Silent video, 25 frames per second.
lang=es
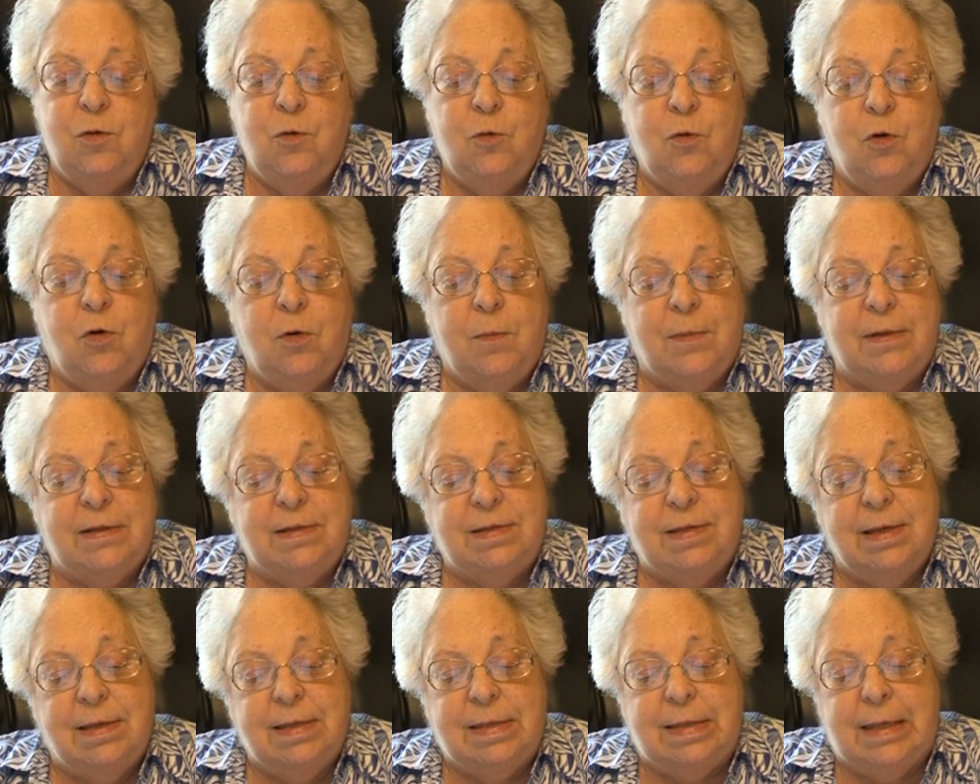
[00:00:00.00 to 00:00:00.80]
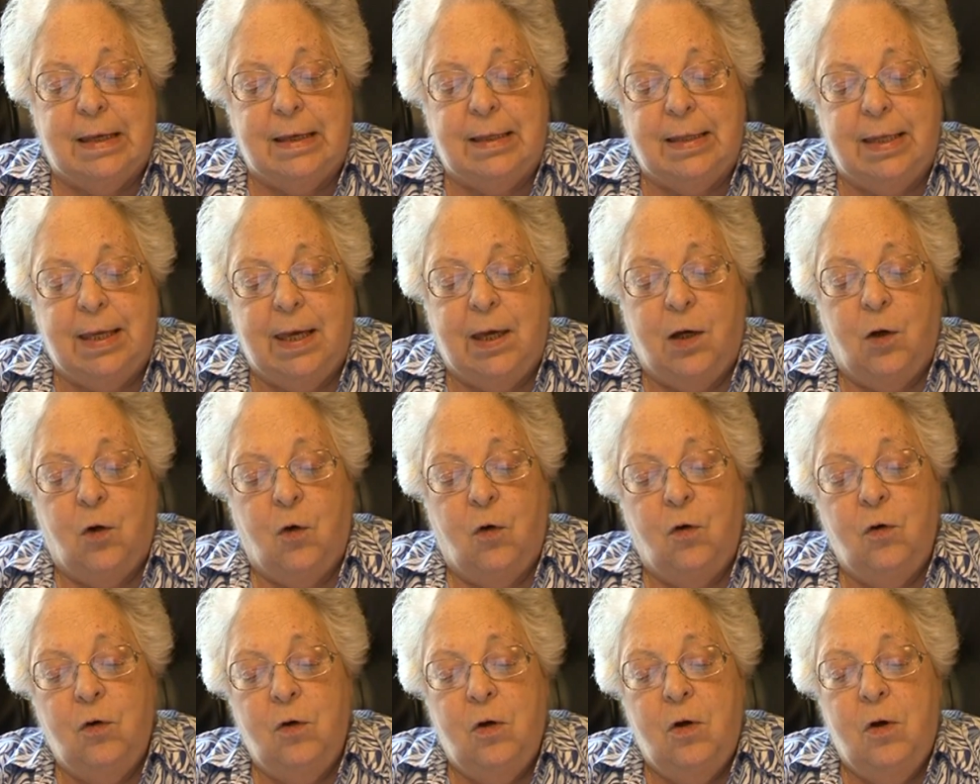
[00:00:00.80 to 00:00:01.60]
de un comerciante
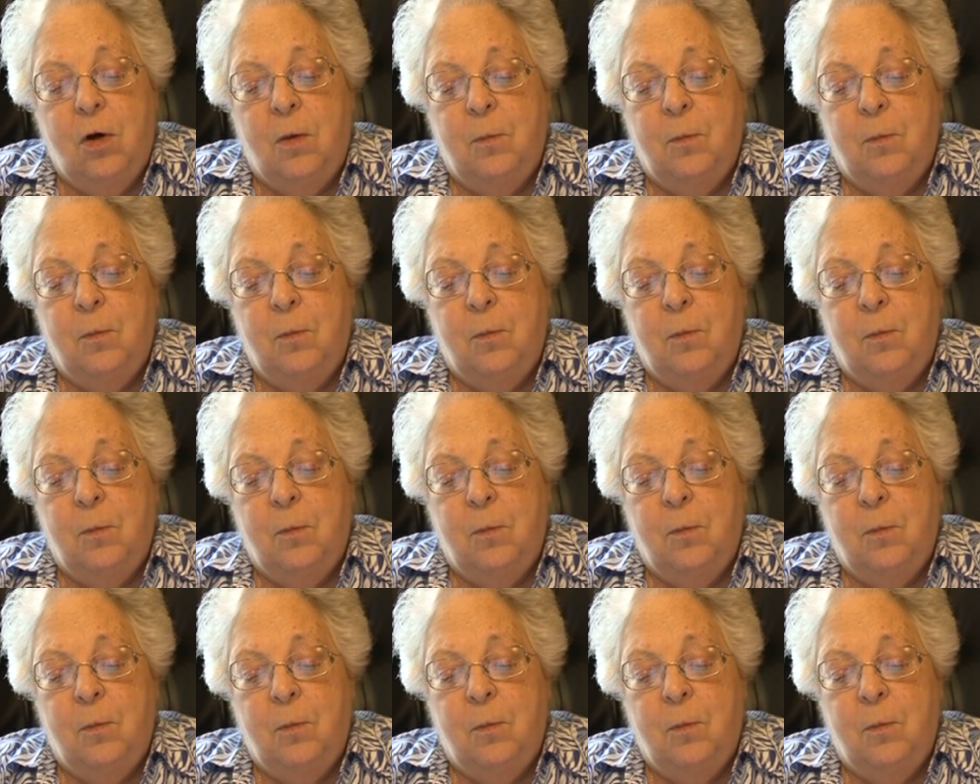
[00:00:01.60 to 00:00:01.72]
griego,